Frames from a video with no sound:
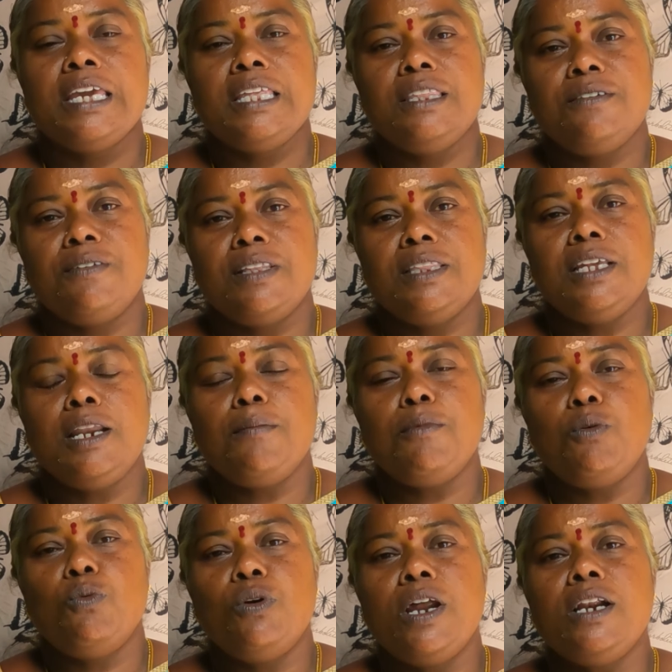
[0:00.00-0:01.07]
இது வந்து நம்ம
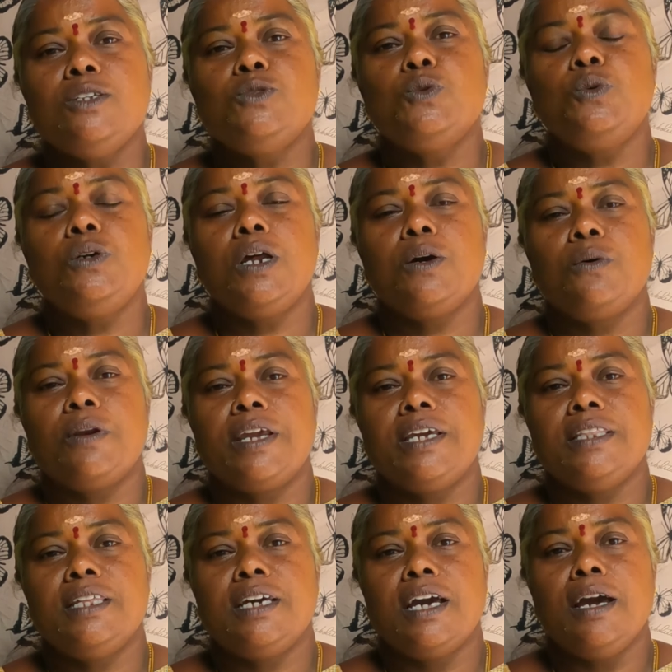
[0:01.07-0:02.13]
உடல் சூட்டை
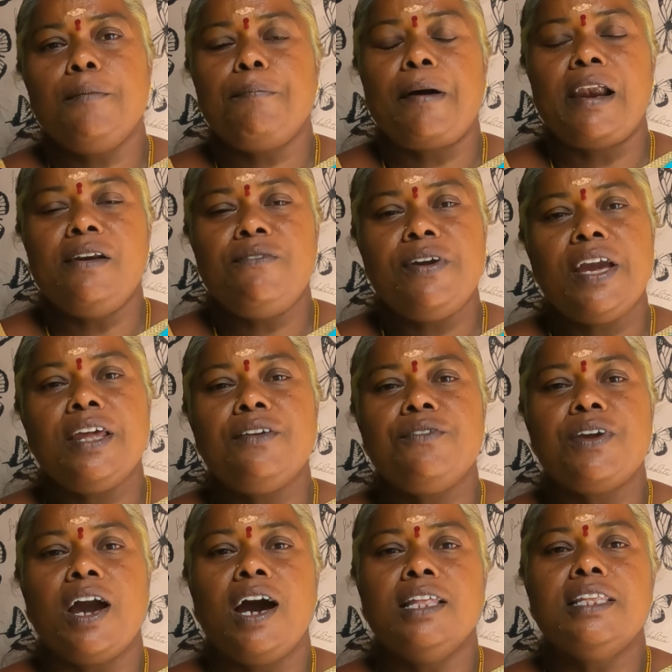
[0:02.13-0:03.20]
குறைக்குதுங்க பல்வேறு
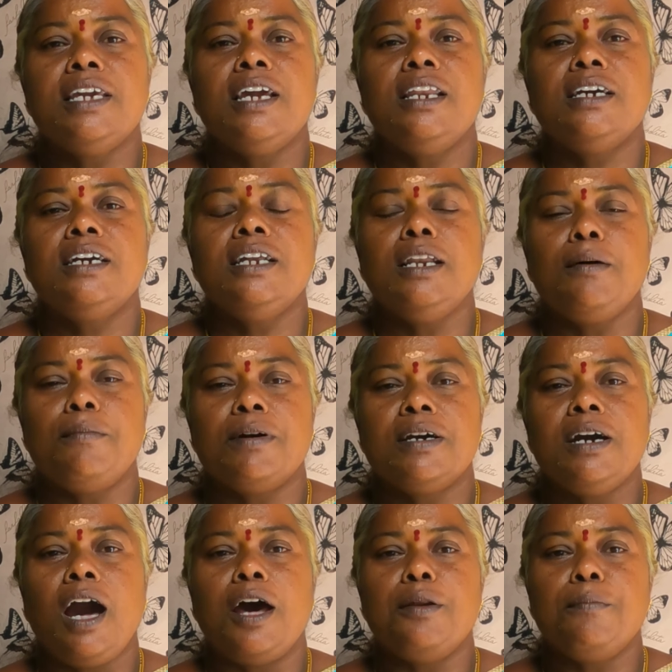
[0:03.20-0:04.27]
வியாதிகளுக்கு
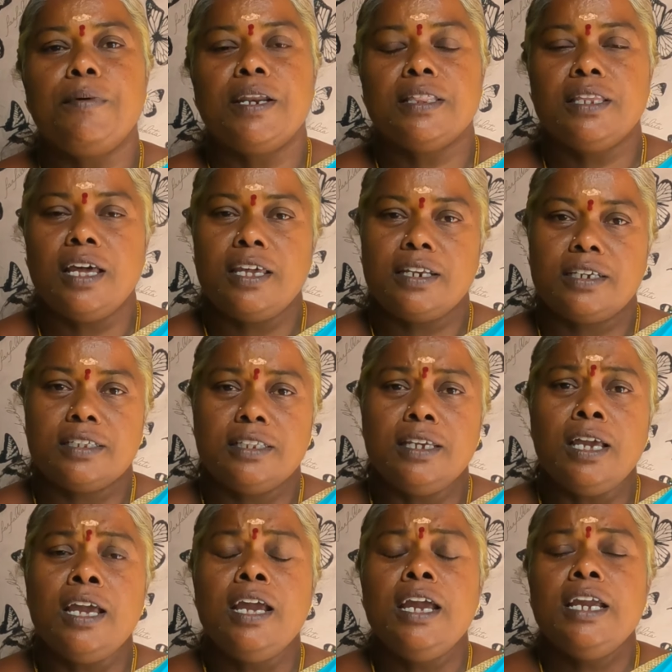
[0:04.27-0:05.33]
நமக்கு அருமருந்தாக இருக்குது
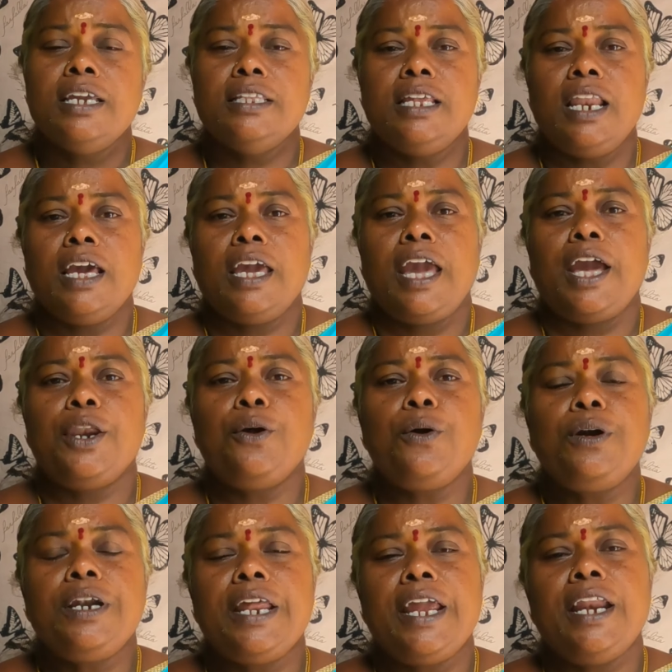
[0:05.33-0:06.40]
இதில்
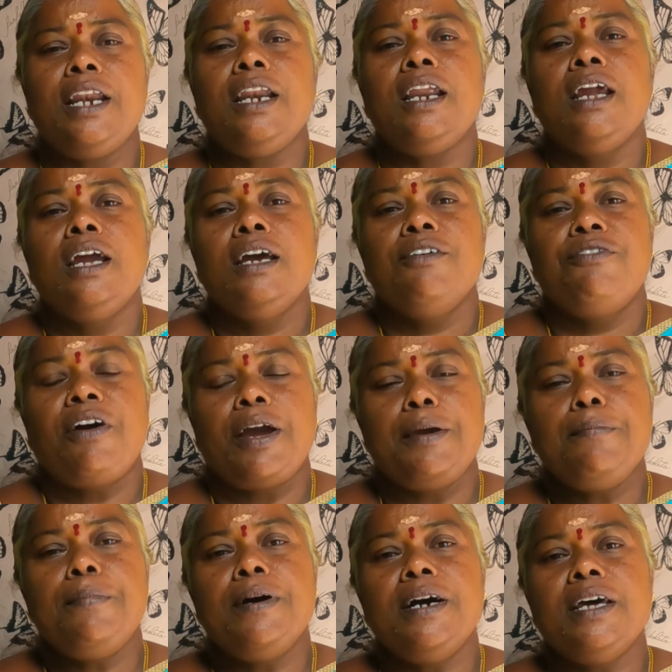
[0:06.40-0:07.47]
கெரோட்டின்
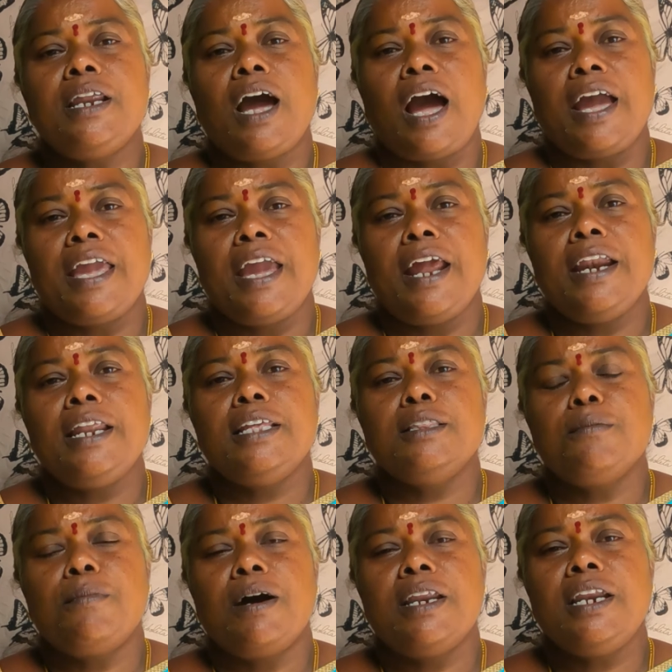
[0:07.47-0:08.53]
ஃபைபர் அயன் இந்த
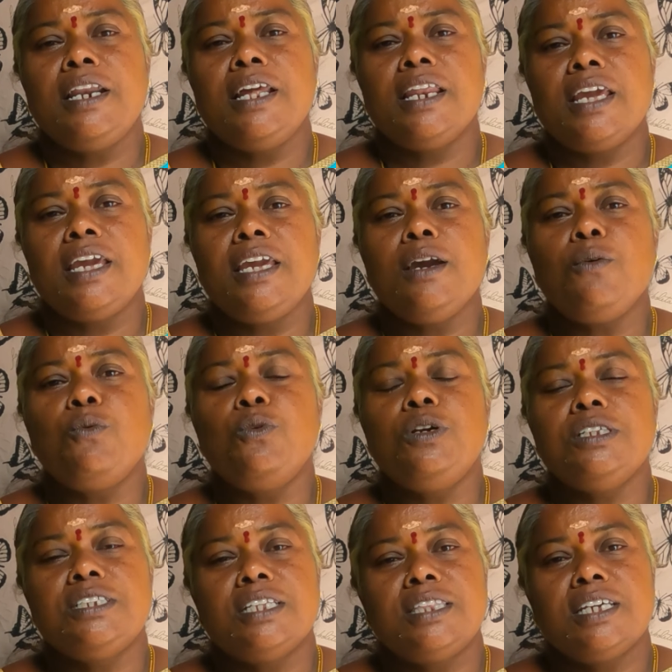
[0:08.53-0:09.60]
மாதிரி நிறைய
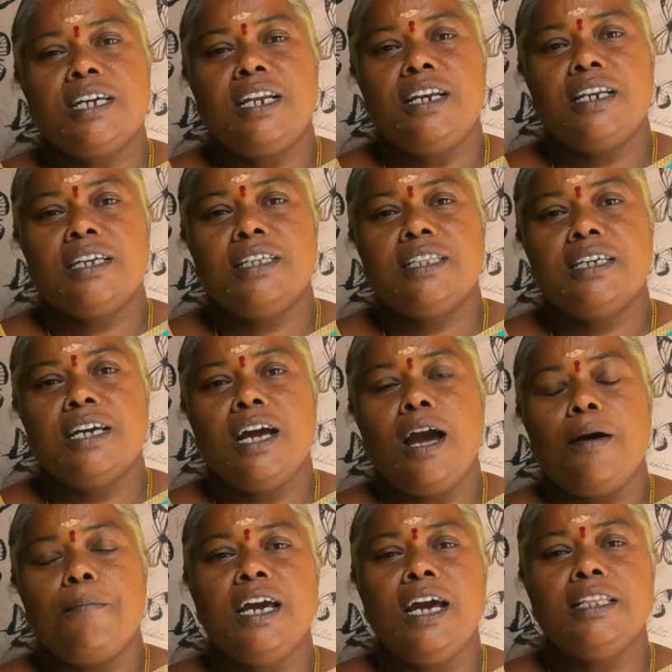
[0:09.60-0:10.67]
ஊட்டச்சத்துக்கள் இருக்குதுங்க
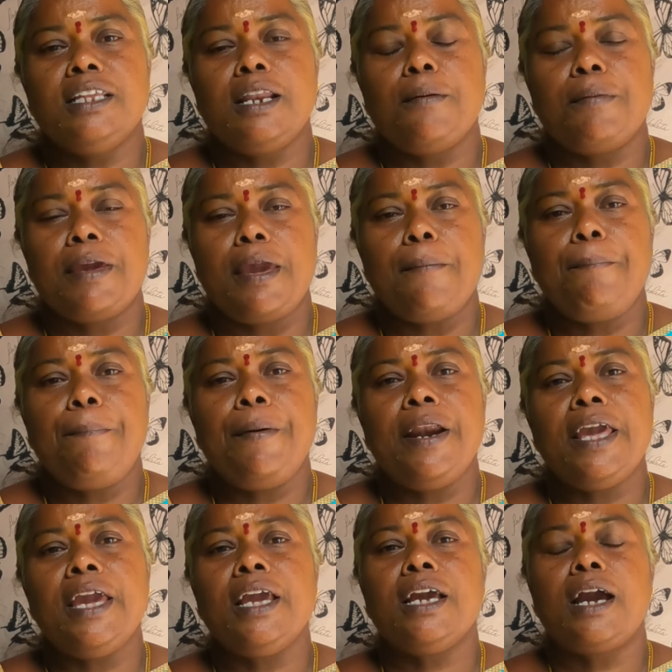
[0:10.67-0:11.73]
அதை நம்ம எப்படி
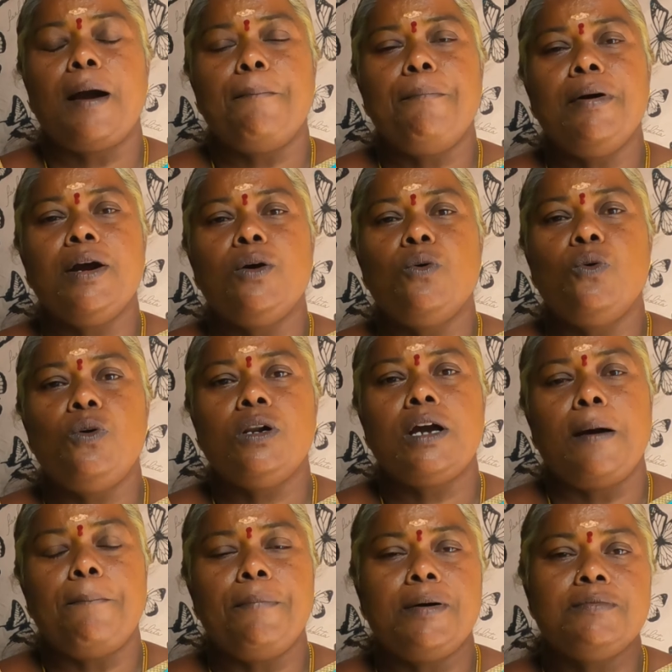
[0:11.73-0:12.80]
கம்பங்கூழ்
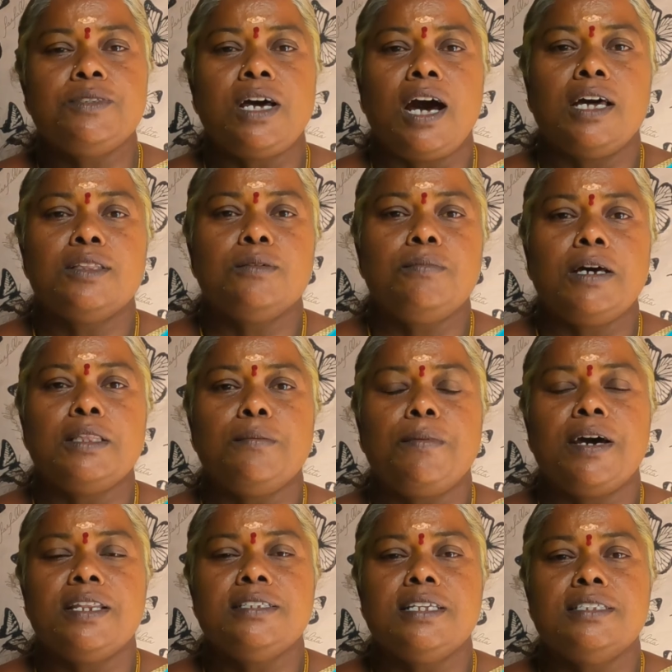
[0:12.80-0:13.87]
கம்பம் சாதம் அந்த
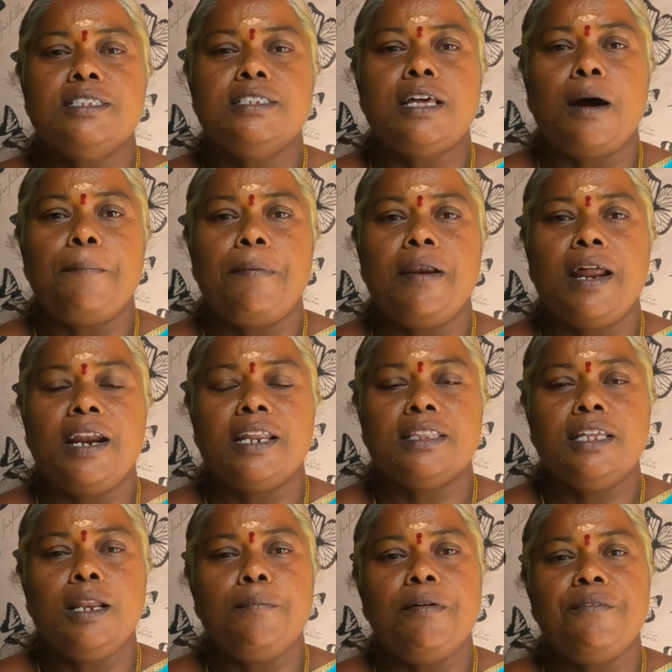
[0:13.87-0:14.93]
மாதிரி செஞ்சு
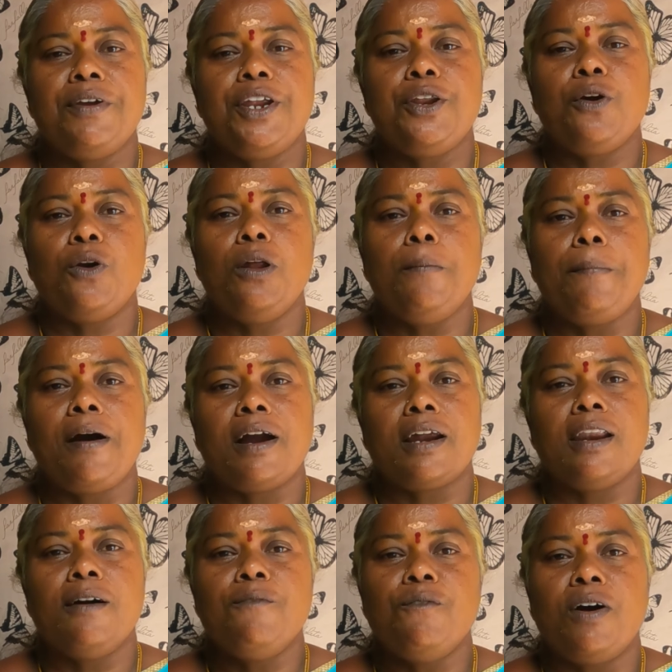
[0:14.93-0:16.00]
சாப்பிட்லான்றது நம்ம வீடியோவில்
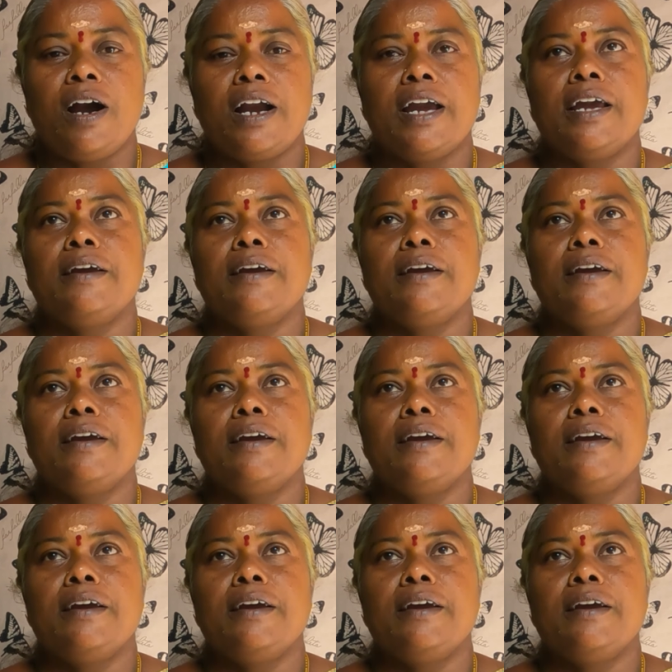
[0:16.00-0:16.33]
பார்க்கலாம் வாங்க